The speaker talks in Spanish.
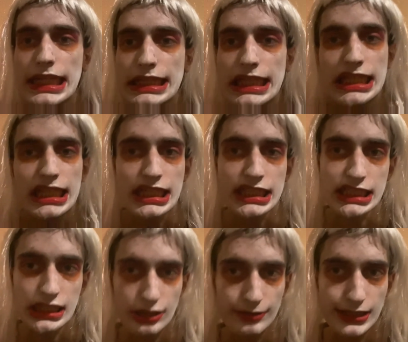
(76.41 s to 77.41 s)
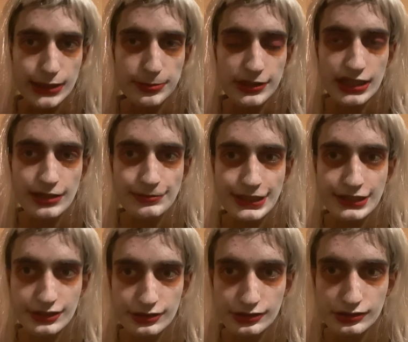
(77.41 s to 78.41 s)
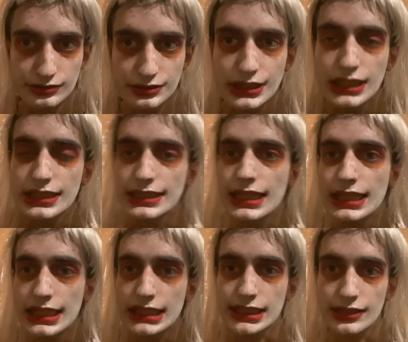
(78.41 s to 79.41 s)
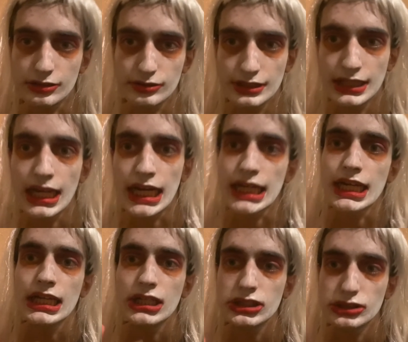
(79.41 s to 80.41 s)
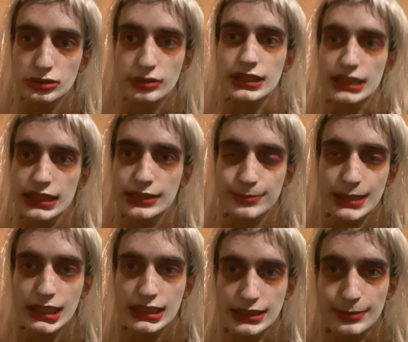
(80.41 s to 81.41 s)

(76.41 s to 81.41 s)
Dice que si lo habéis por el vídeo, tenéis que contar todas las veces que